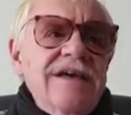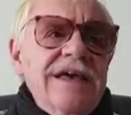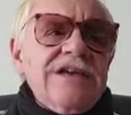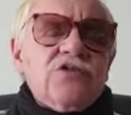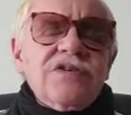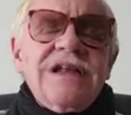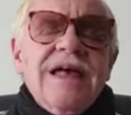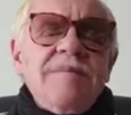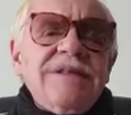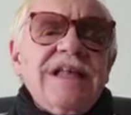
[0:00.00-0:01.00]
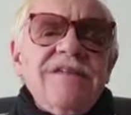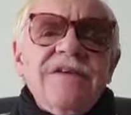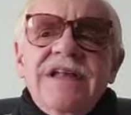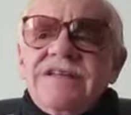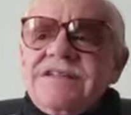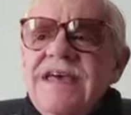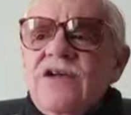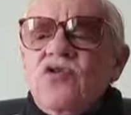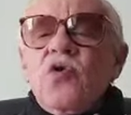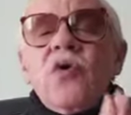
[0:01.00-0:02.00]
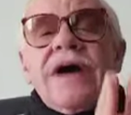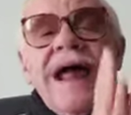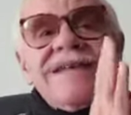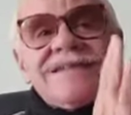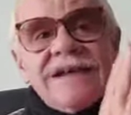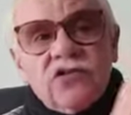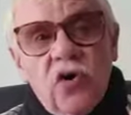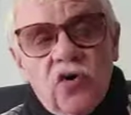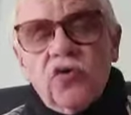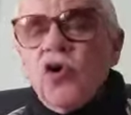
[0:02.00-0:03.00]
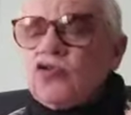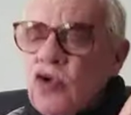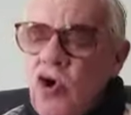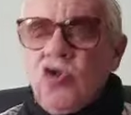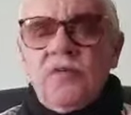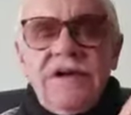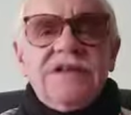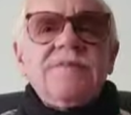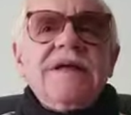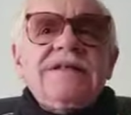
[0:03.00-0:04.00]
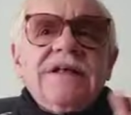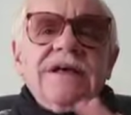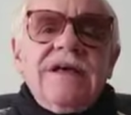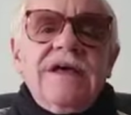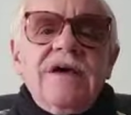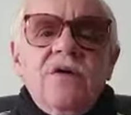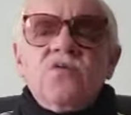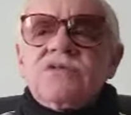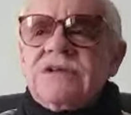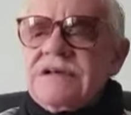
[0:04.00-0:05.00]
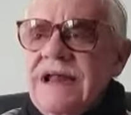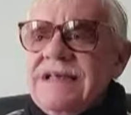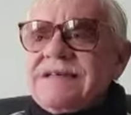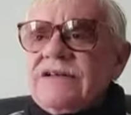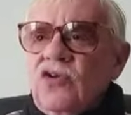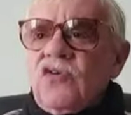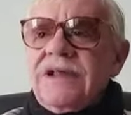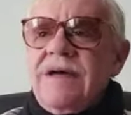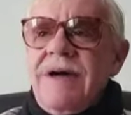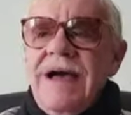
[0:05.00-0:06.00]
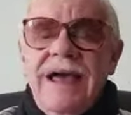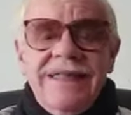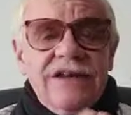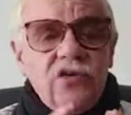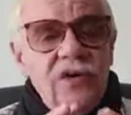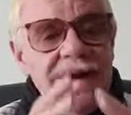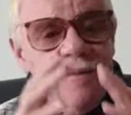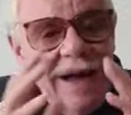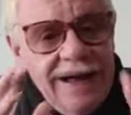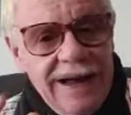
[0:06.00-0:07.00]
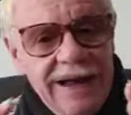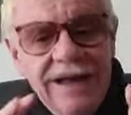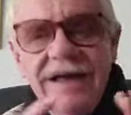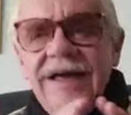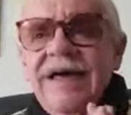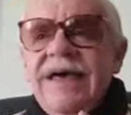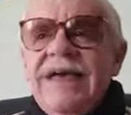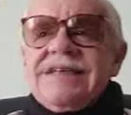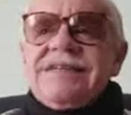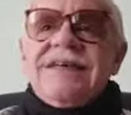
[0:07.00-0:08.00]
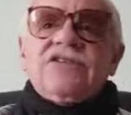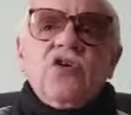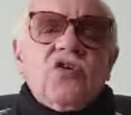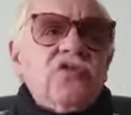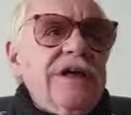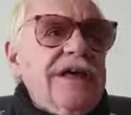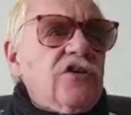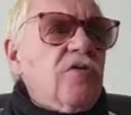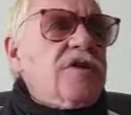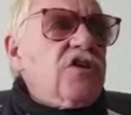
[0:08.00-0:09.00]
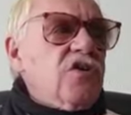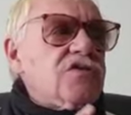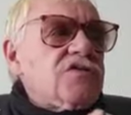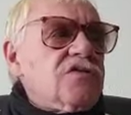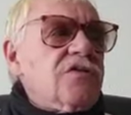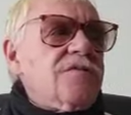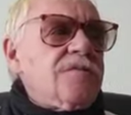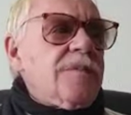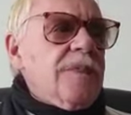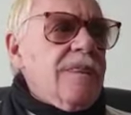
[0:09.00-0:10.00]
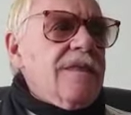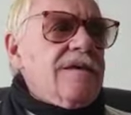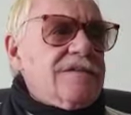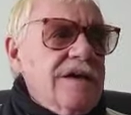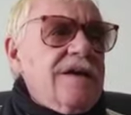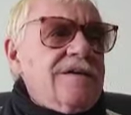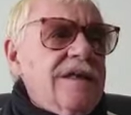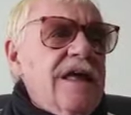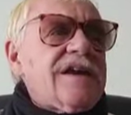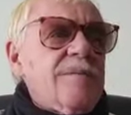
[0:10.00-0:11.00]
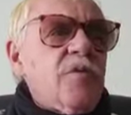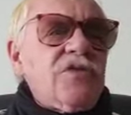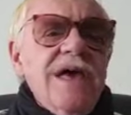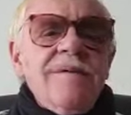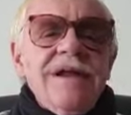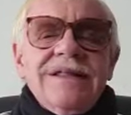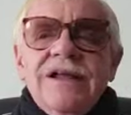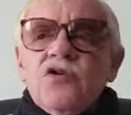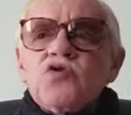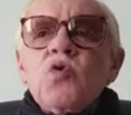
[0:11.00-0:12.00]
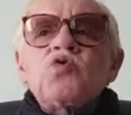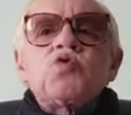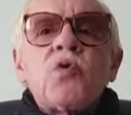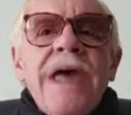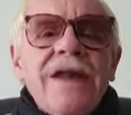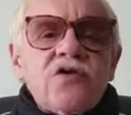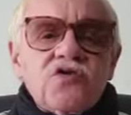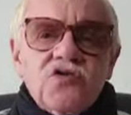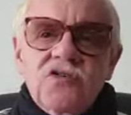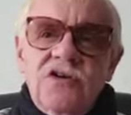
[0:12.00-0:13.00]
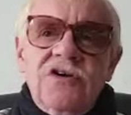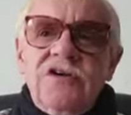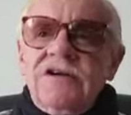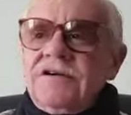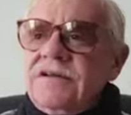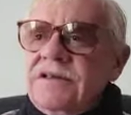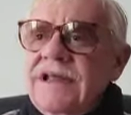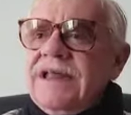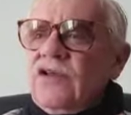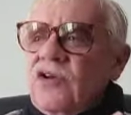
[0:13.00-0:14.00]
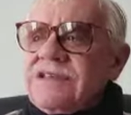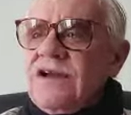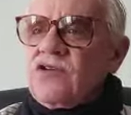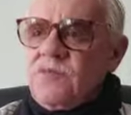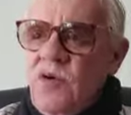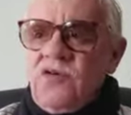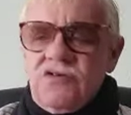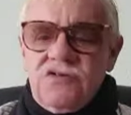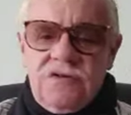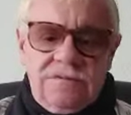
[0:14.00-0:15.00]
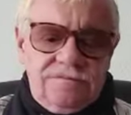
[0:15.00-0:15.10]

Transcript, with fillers: Esto es el capital financiero y un gran sector, no todo felizmente, un gran sector de la banca y dentro de la banca es el sector ignominioso sí, irrepudiable de los usureros tenedores de los bonos.